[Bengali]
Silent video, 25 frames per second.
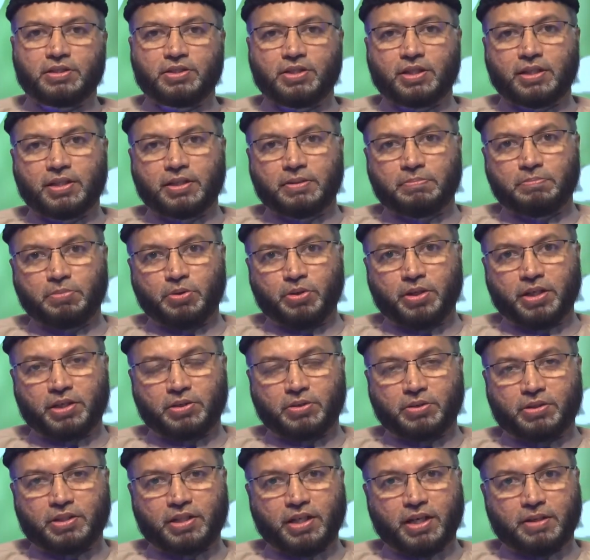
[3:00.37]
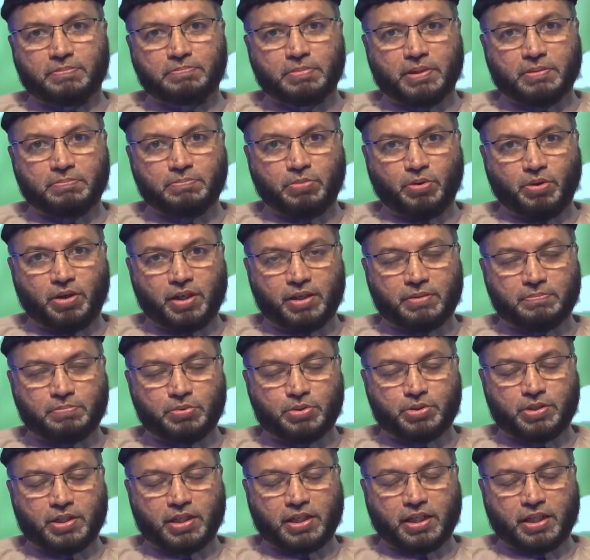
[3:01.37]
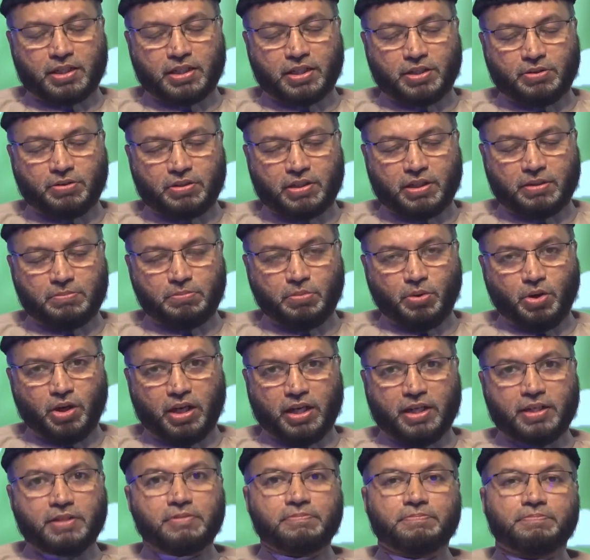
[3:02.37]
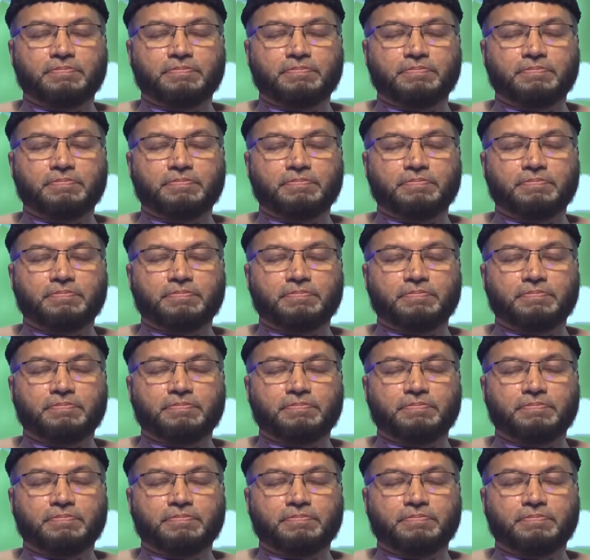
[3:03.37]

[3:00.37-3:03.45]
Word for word: যে বইয়ের কথা আপনি বললেন পুস্তিকাটির কথা বললেন